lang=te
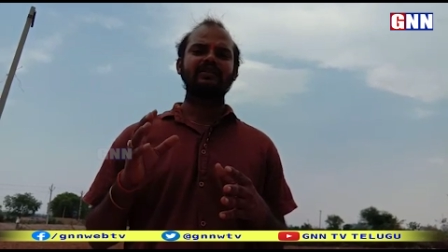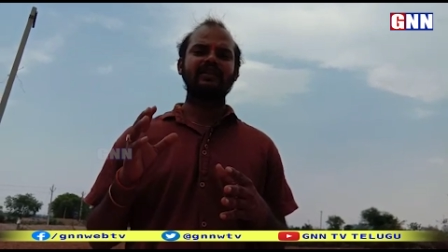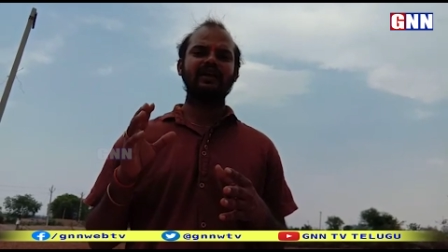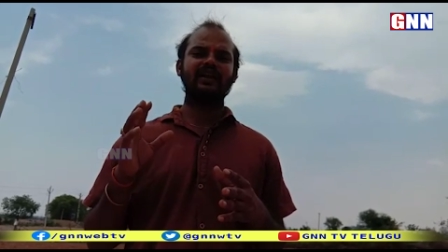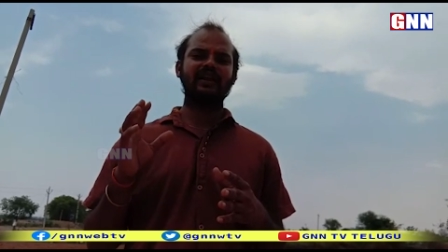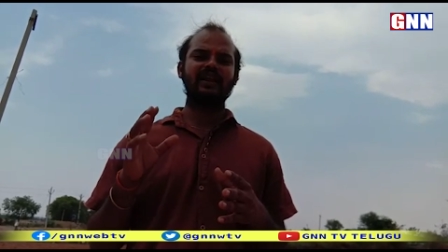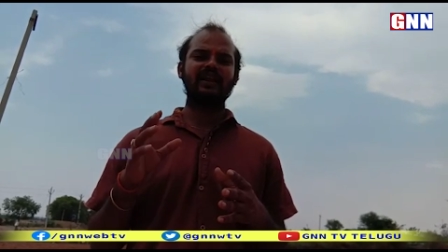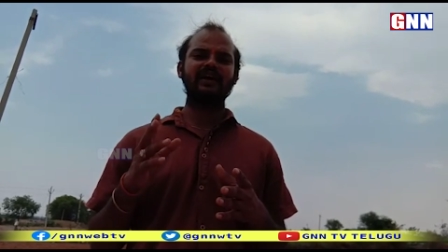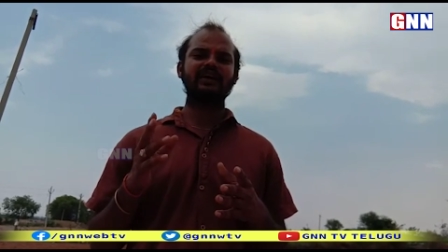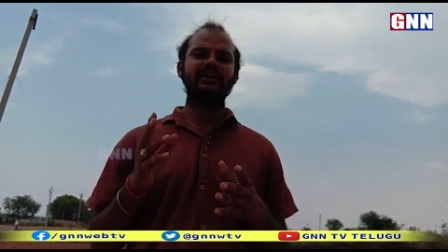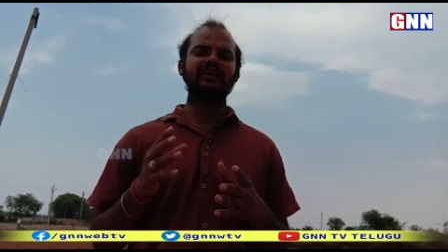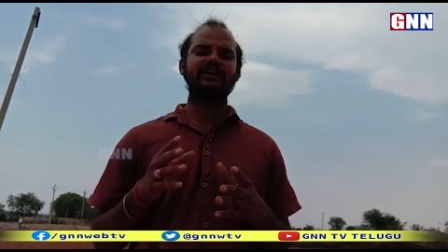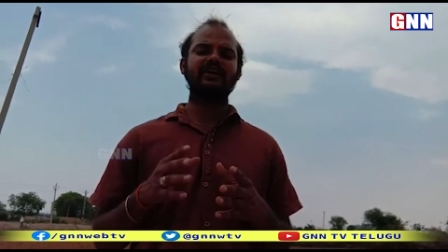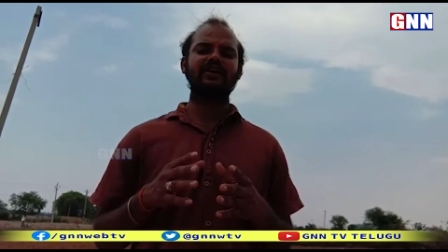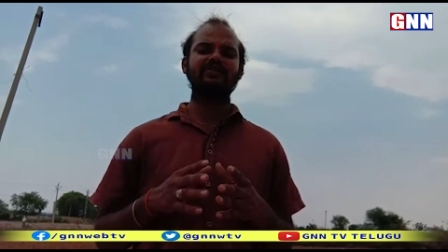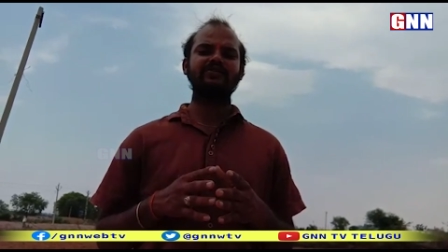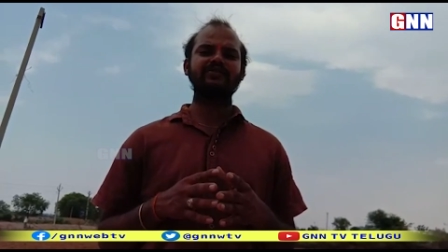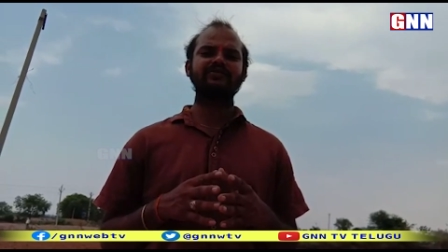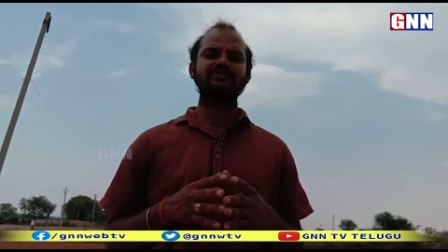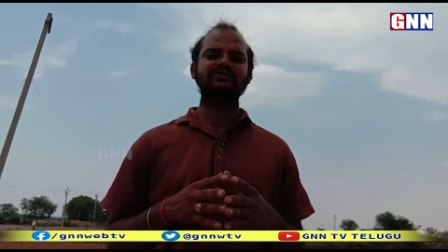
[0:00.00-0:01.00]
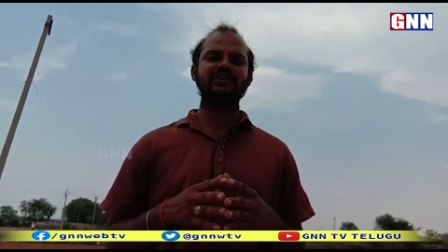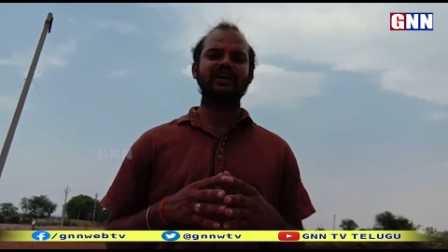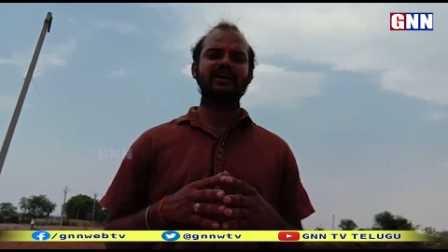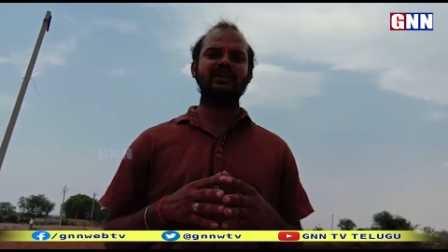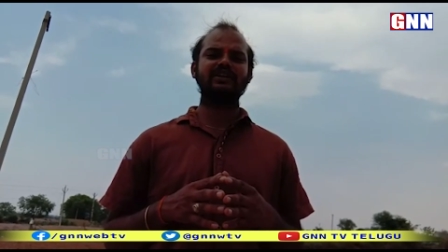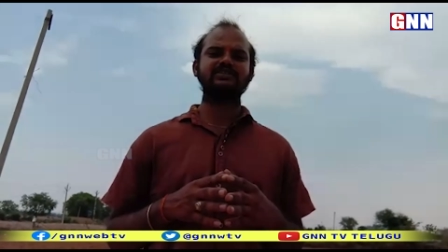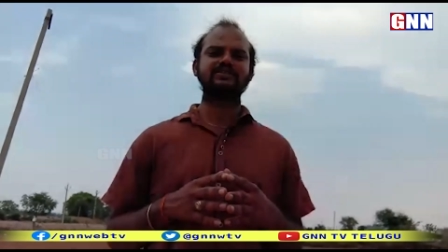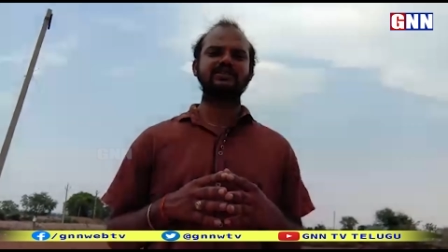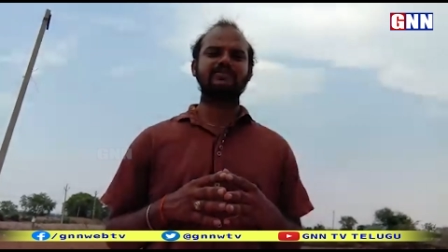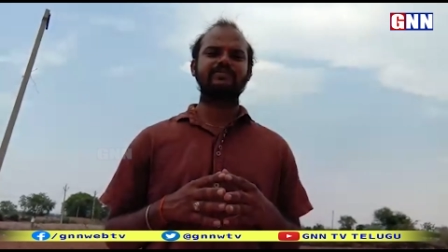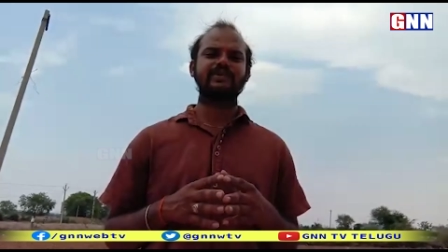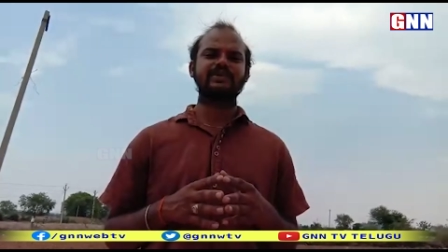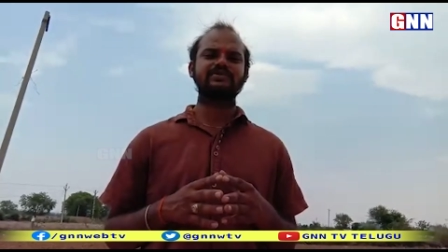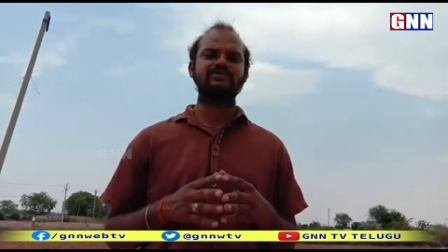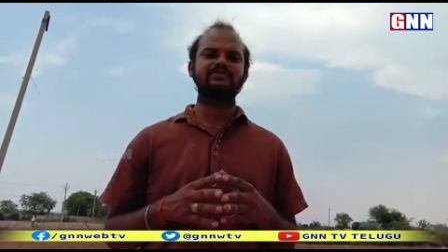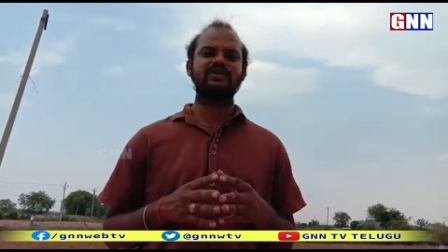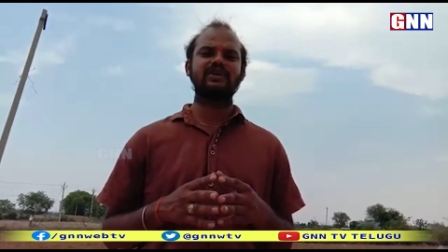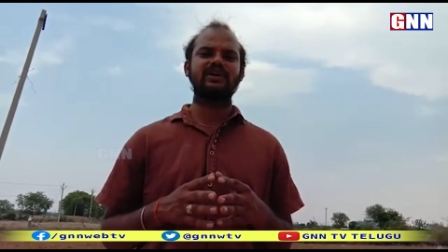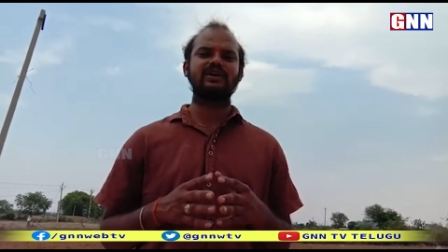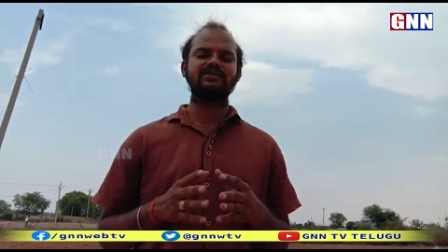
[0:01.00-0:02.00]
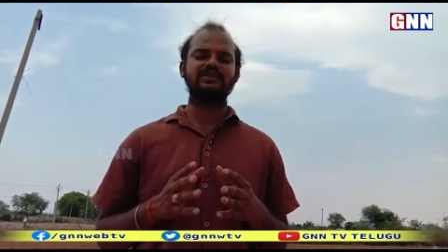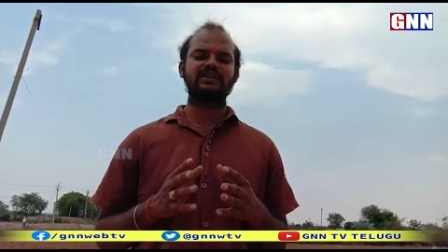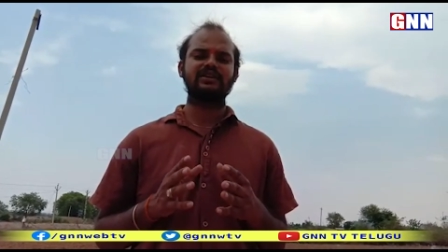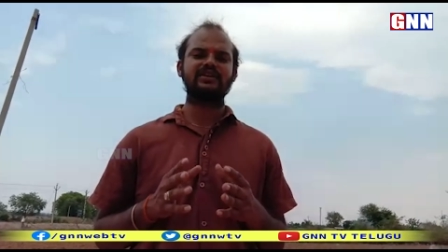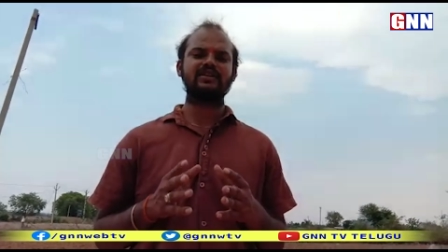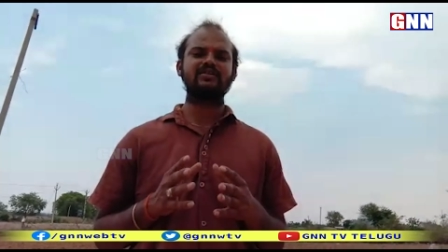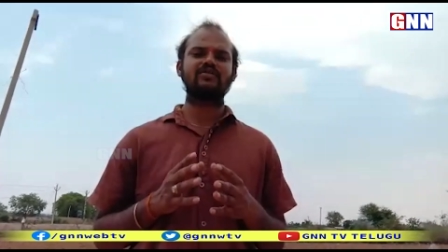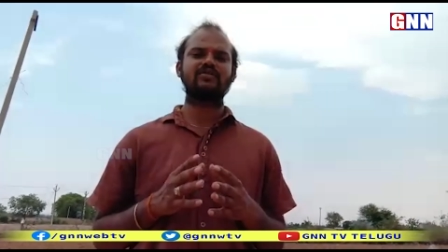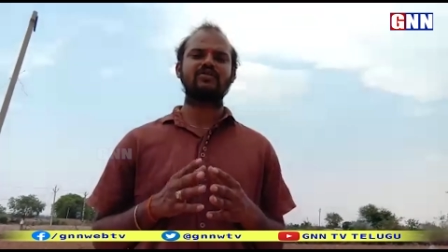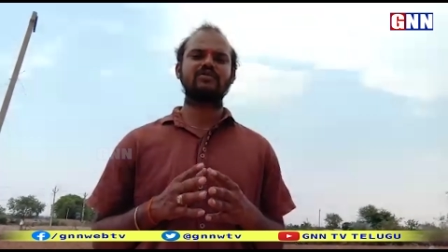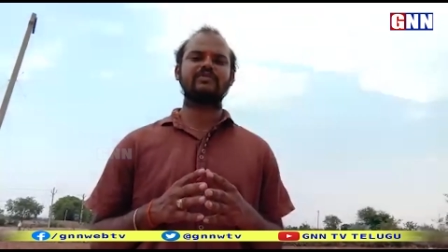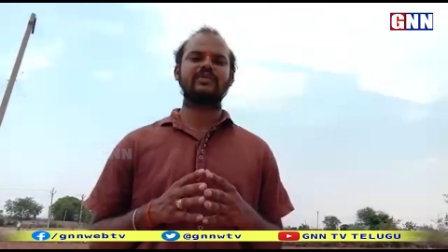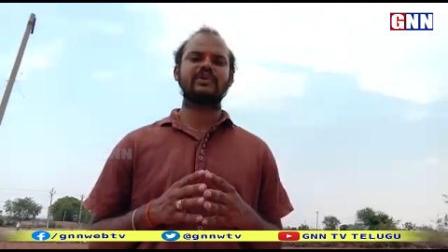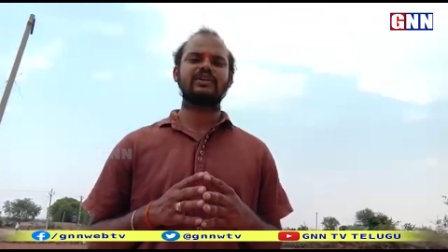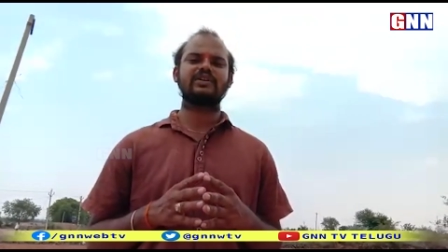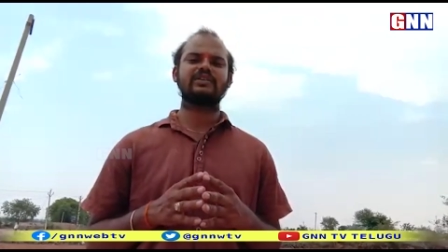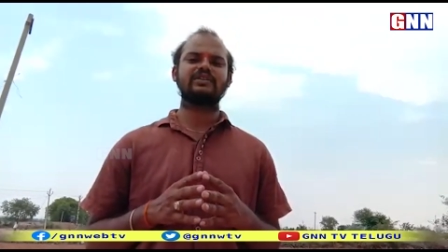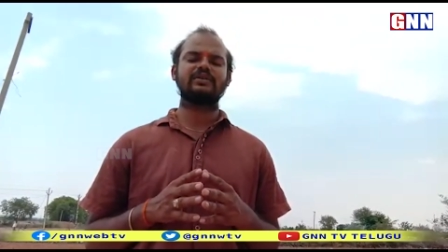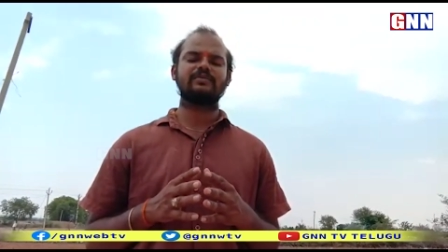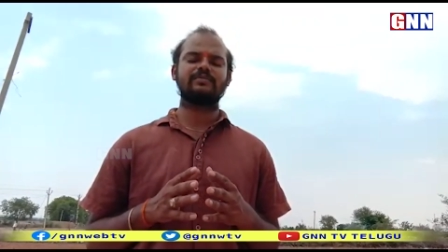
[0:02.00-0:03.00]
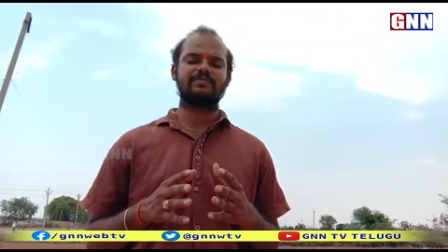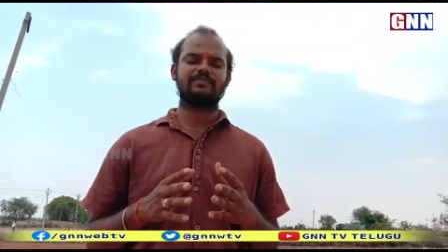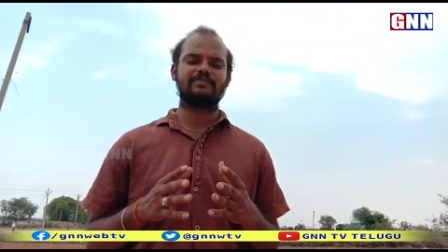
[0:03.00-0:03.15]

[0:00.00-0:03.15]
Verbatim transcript: దాన్ని అలాగే కంటిన్యూ చేయాలని చెప్పేసి కూడా సెంట్రల్ గవర్నమెంట్